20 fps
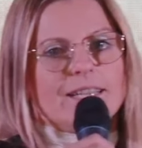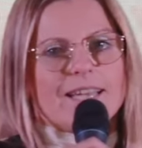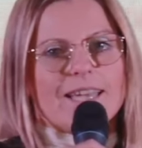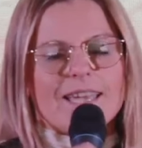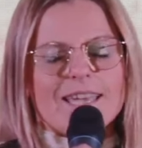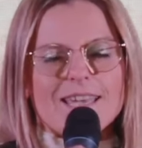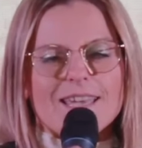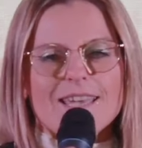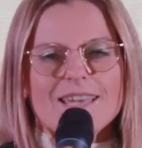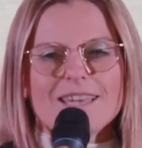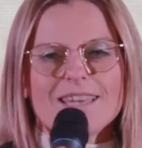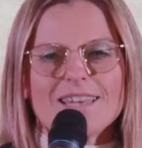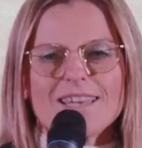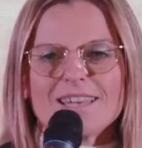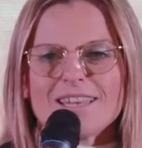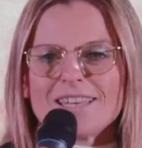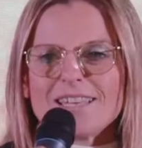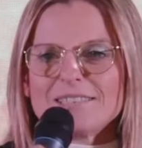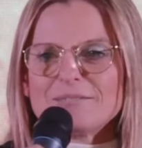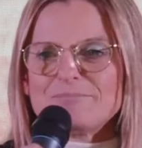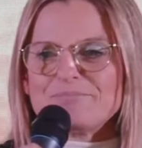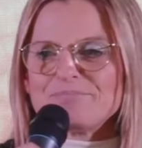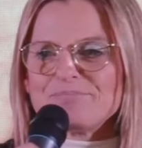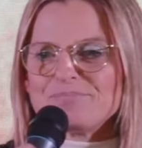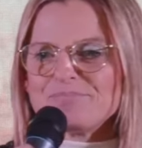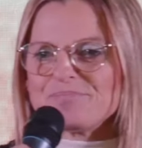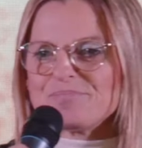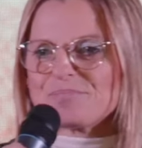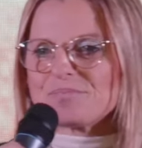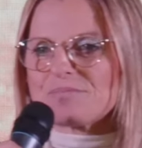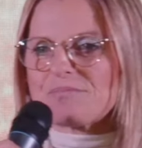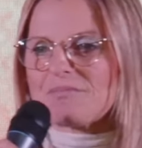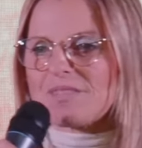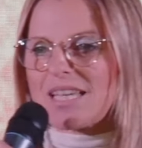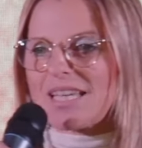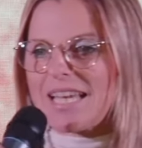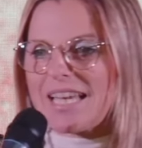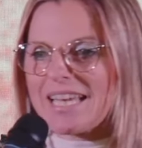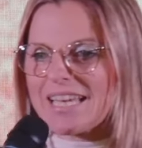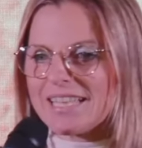e, mm,
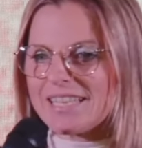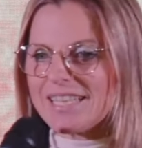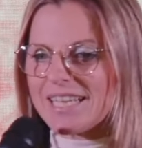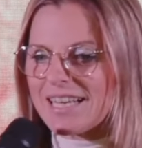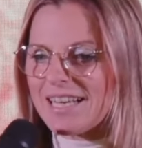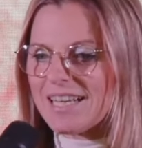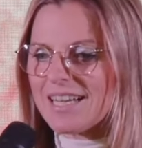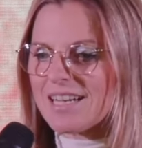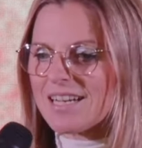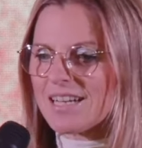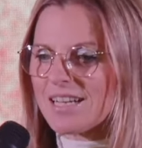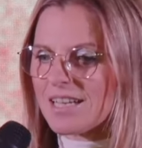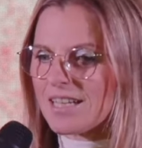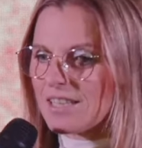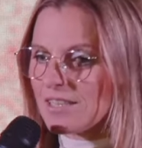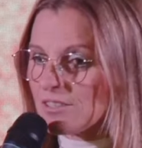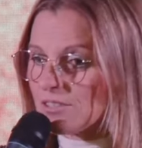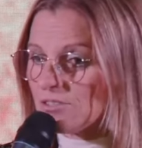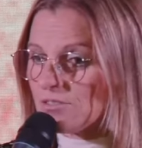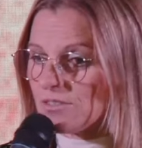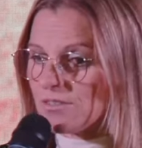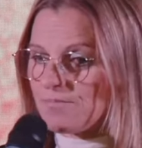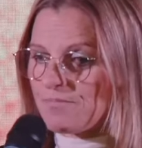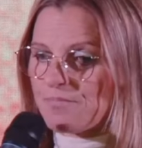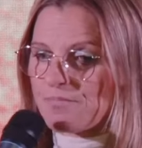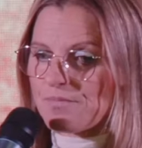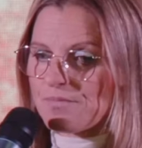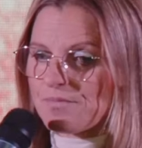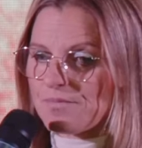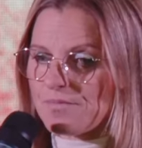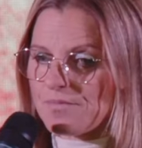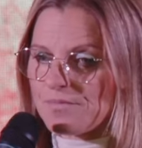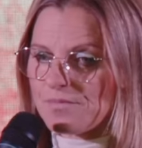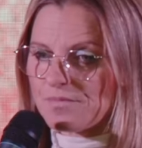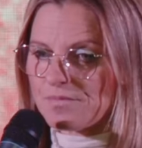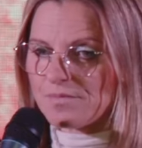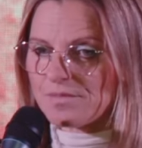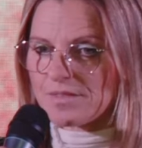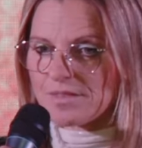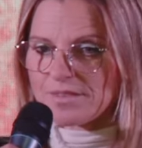e nella, in, mm,
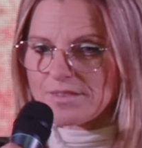mm,